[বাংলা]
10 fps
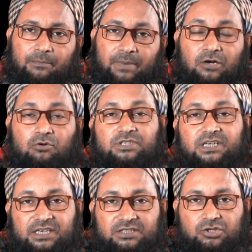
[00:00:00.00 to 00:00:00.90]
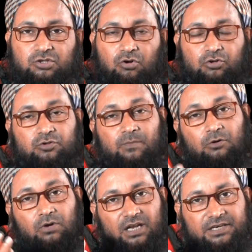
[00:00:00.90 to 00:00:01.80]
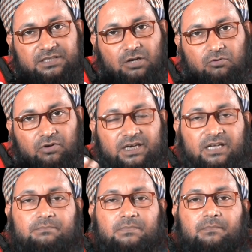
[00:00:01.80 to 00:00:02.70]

ভাগ্যর দিকে নির্দিষ্ট করে অথচ ভাগ্য আল্লাহ নির্ধারণ করে এখানে